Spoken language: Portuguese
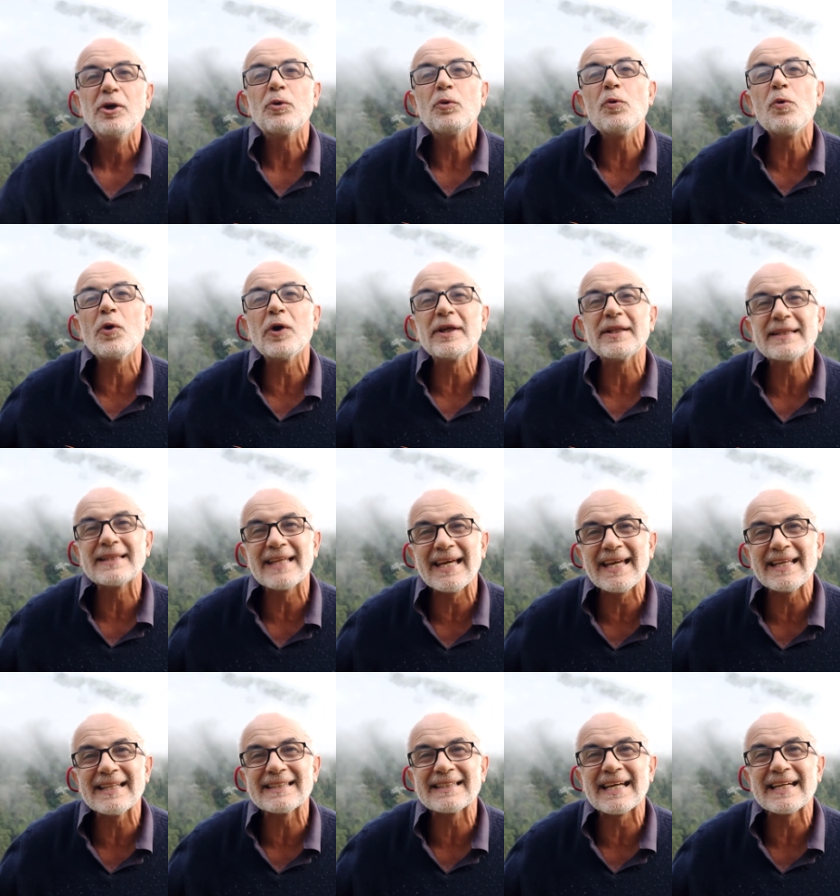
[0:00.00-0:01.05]
com
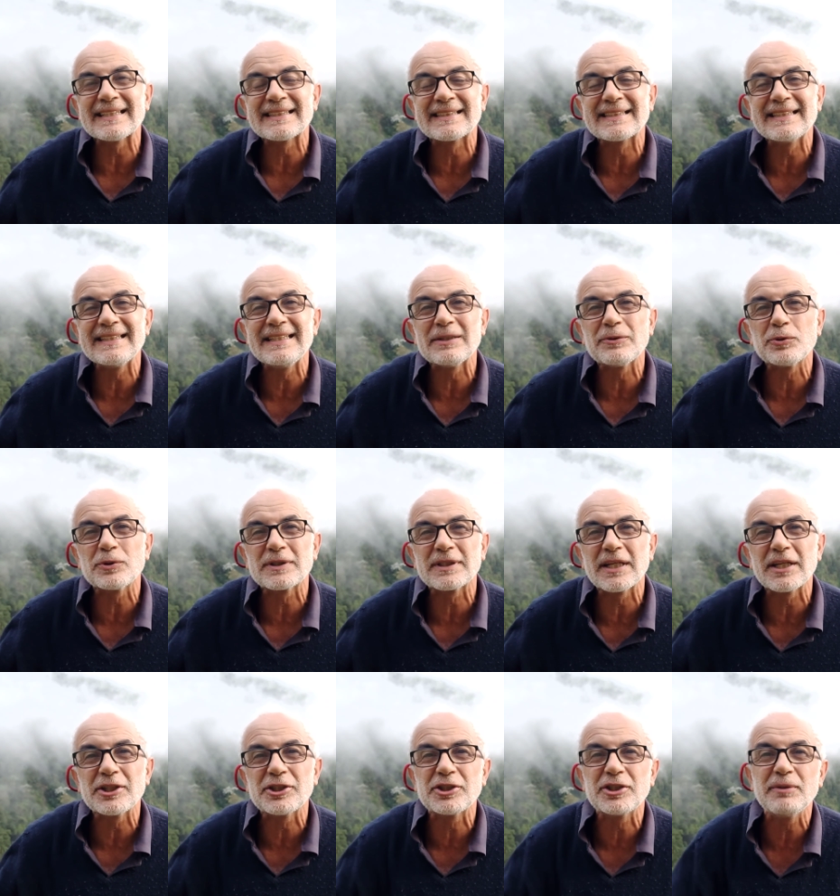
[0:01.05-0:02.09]
85
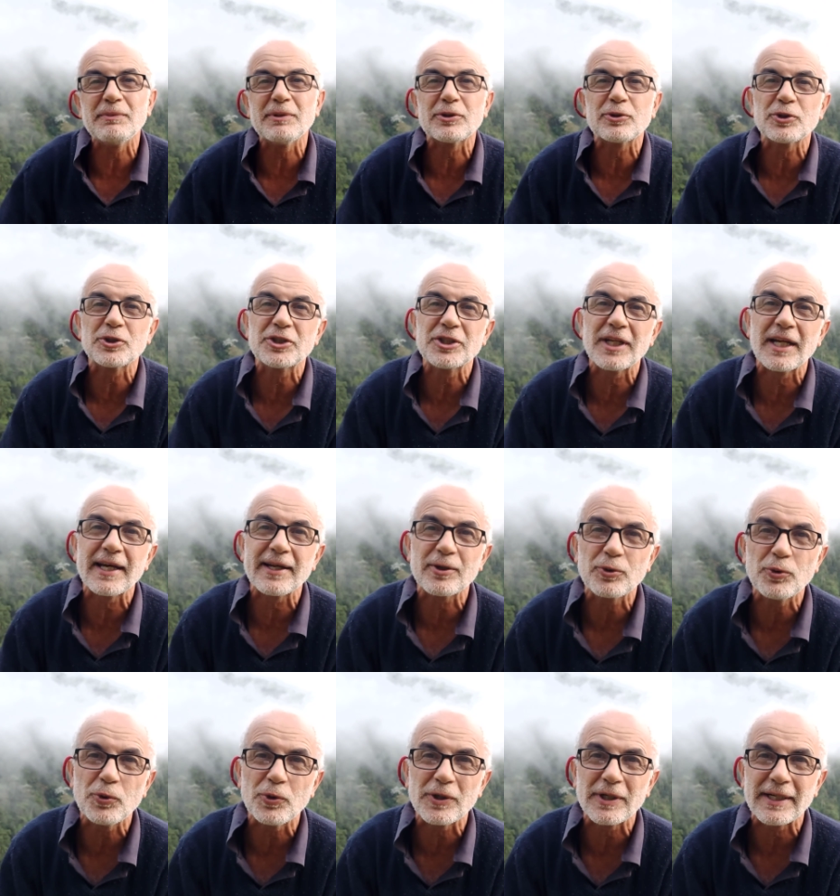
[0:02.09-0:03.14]
centímetros de
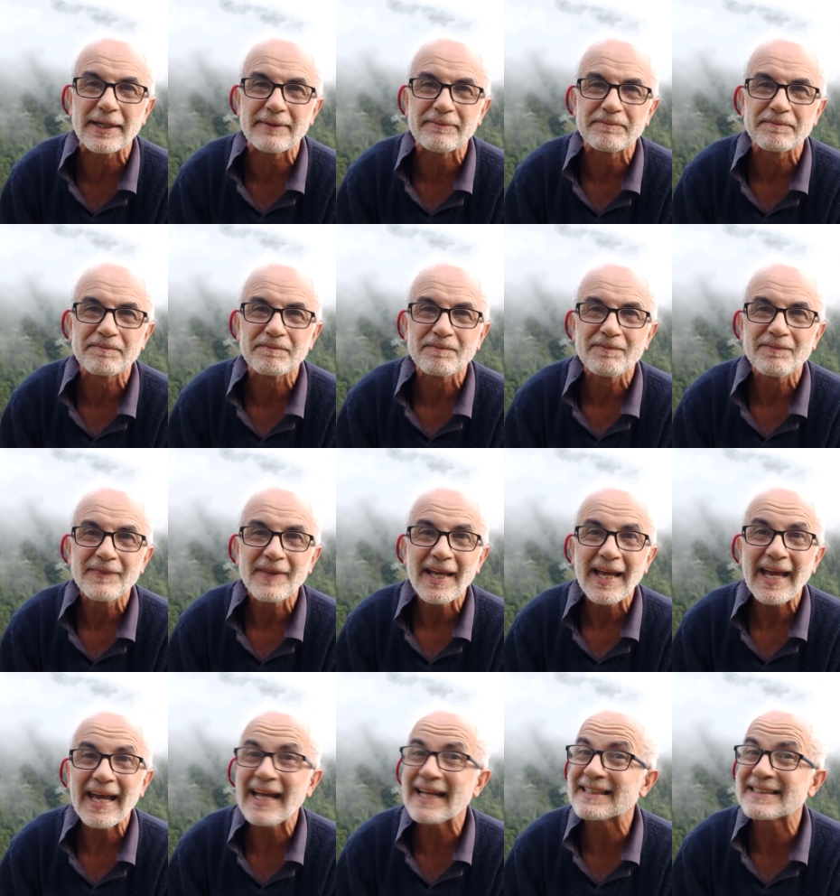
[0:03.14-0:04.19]
largura.
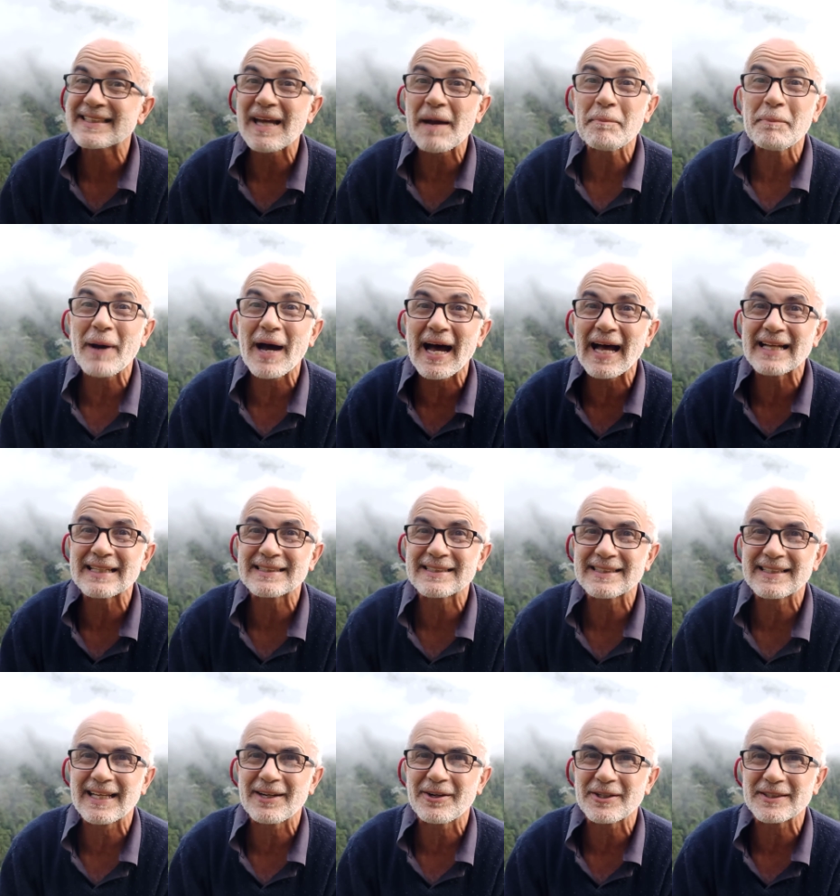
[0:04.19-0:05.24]
Essa é a base
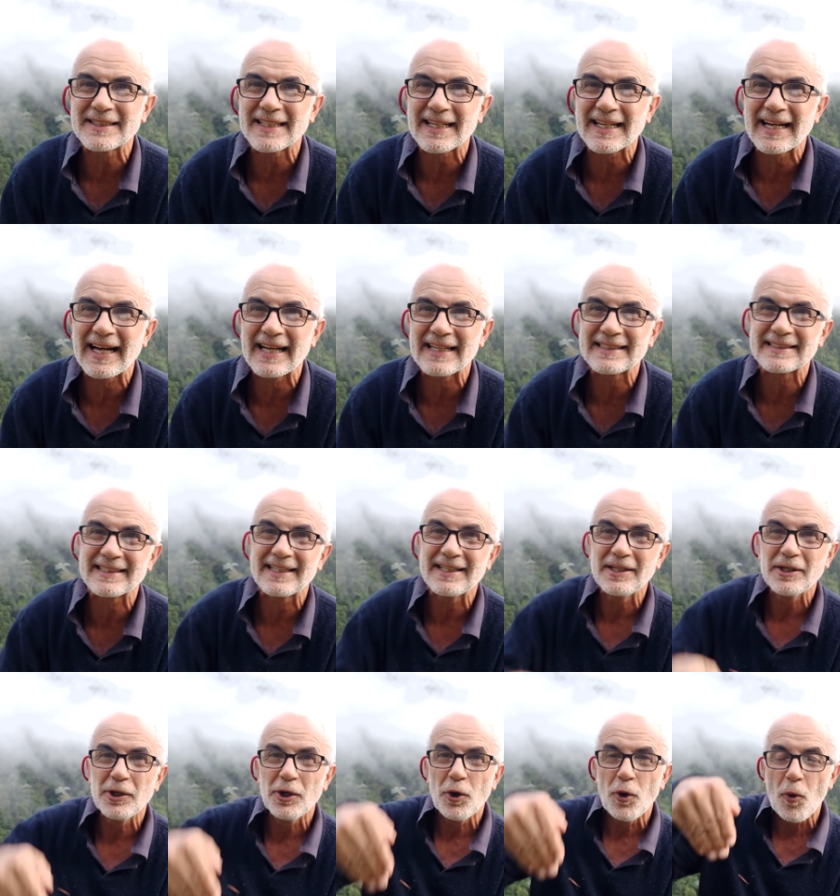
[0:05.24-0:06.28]
da nossa casa.
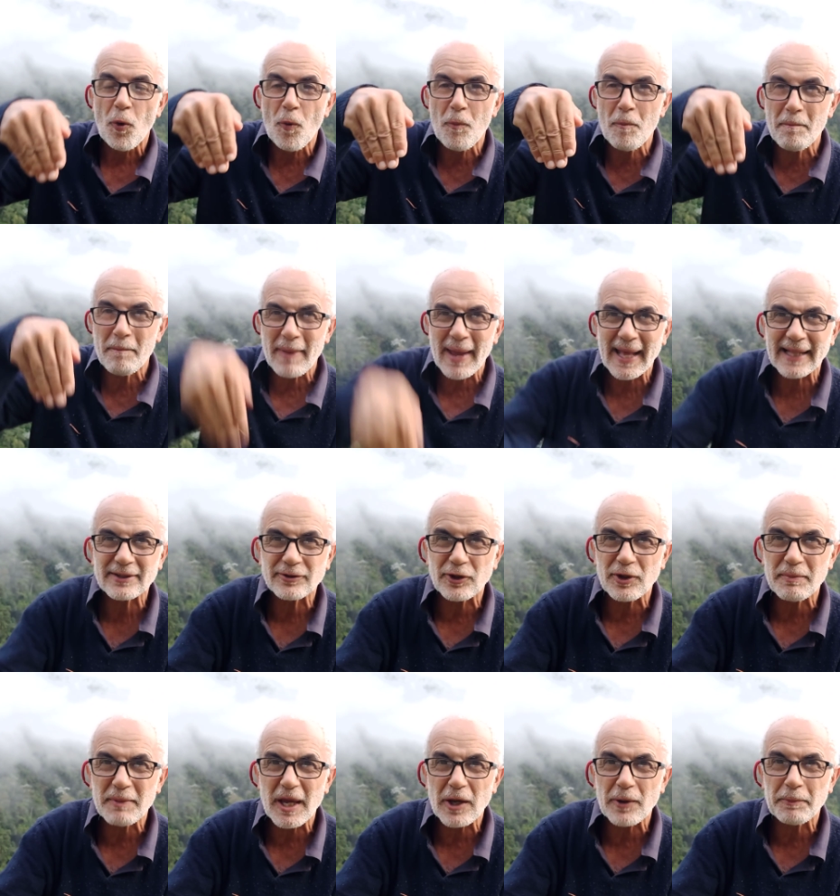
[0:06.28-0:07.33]
Um metro e
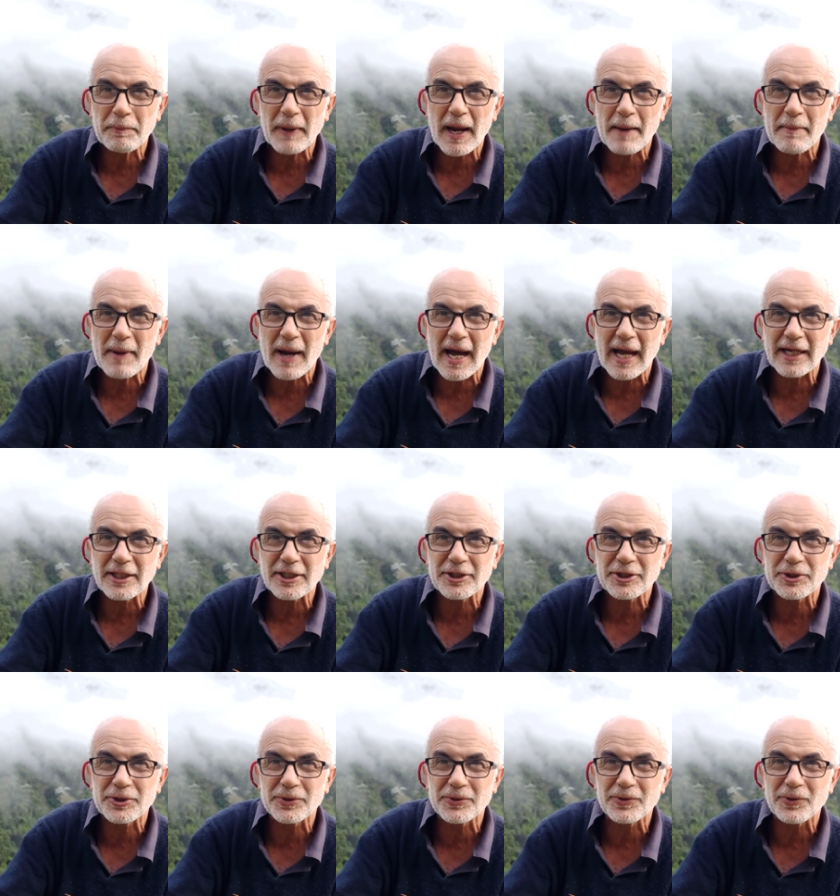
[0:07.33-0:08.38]
meio para
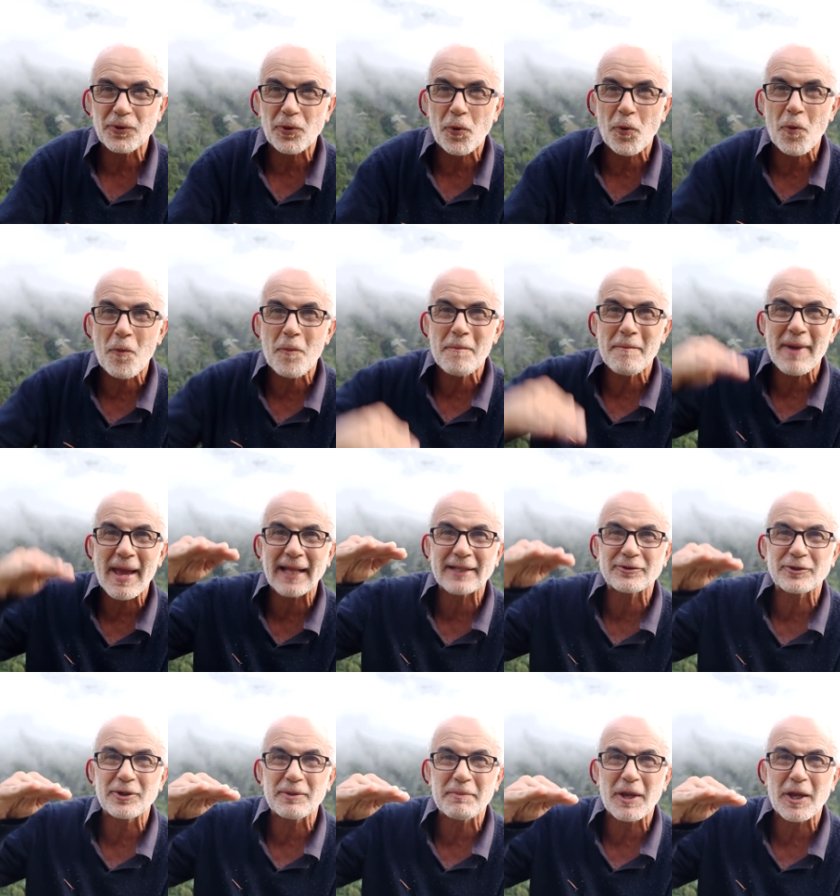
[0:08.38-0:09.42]
baixo, um
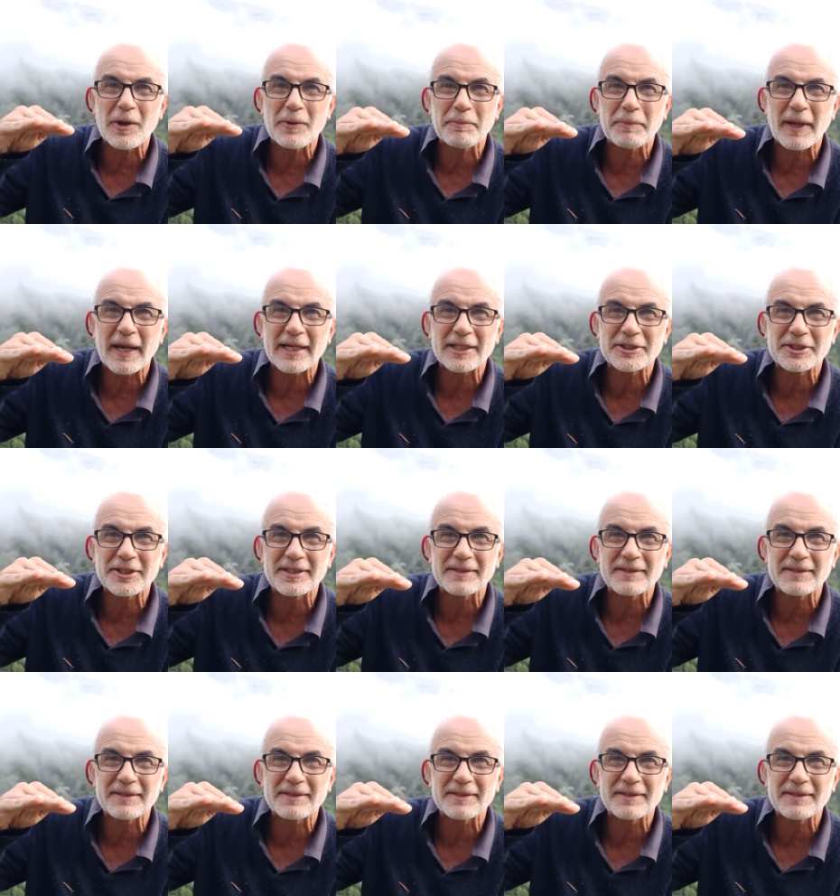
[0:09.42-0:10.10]
metro e meio para,